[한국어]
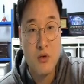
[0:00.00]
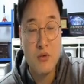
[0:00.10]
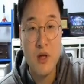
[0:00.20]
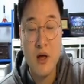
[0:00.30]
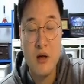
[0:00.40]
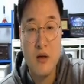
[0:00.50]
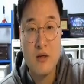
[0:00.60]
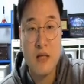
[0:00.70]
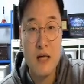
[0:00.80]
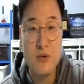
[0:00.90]
근데
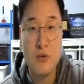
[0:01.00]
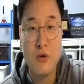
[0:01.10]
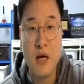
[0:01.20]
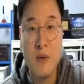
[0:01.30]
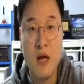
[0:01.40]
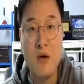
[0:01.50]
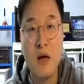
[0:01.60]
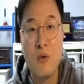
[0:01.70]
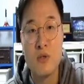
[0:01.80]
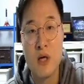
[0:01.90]
상속으로 가면
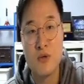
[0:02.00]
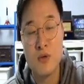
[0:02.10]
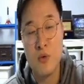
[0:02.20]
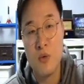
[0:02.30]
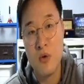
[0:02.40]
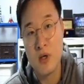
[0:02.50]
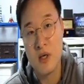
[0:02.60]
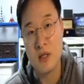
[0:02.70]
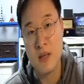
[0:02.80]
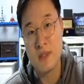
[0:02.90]
일괄공제가 최소
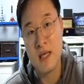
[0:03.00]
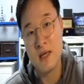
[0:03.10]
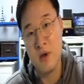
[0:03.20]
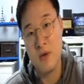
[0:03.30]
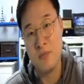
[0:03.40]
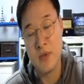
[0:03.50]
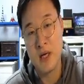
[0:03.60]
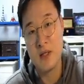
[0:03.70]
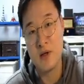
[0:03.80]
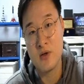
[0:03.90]
5억이기 때문에 세금이
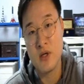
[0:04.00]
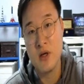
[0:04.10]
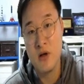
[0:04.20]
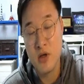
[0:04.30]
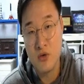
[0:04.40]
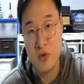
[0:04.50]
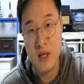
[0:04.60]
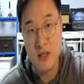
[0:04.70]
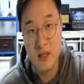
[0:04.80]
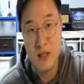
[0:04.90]
없다라는 거죠. 이럴
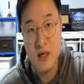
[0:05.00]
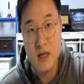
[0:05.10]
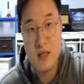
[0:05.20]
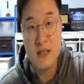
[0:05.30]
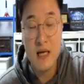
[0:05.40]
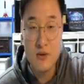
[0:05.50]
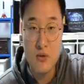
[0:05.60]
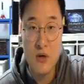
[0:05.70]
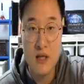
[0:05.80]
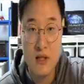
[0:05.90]
경우에는
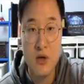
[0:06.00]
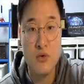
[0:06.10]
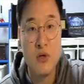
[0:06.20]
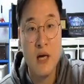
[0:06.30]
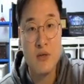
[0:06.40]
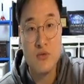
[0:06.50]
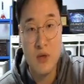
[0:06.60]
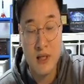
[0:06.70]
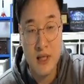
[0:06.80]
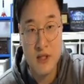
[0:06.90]
상속으로 가는 게 유리할
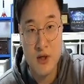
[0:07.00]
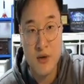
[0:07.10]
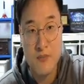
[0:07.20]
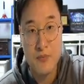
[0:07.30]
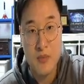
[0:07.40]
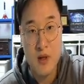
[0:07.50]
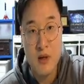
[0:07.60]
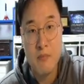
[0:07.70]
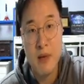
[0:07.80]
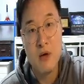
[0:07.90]
수가 있겠죠.
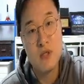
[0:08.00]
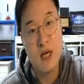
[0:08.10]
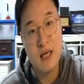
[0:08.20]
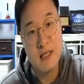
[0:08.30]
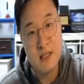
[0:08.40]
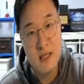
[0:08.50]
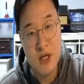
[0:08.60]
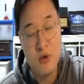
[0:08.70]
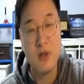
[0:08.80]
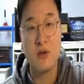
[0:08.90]
배우자가 있을
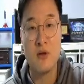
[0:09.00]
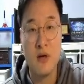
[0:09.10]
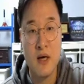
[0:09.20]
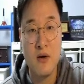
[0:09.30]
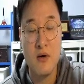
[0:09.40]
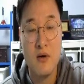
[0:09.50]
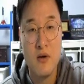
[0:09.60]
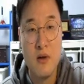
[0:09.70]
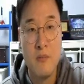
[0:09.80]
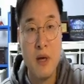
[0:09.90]
경우에는 어떨까요?
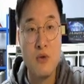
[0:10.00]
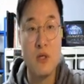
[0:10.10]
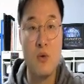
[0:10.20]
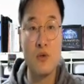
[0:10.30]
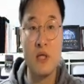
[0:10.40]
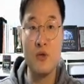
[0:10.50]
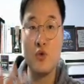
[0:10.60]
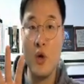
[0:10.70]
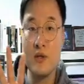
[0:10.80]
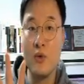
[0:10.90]
배우자 공제는
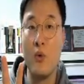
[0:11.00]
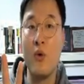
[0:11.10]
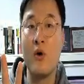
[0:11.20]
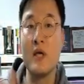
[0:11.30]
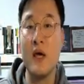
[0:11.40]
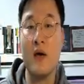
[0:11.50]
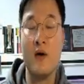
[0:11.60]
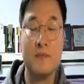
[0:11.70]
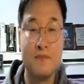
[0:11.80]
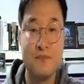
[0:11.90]
최소
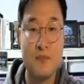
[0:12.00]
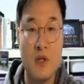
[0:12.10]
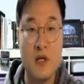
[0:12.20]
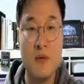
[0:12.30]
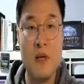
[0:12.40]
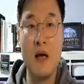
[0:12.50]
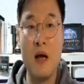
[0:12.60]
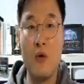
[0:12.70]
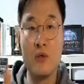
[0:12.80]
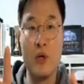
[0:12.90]
5억이에요. 그럼
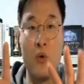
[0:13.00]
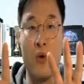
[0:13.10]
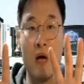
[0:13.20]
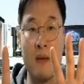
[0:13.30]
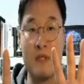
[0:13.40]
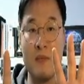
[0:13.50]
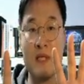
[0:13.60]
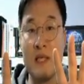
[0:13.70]
일괄공제 5억과 합치면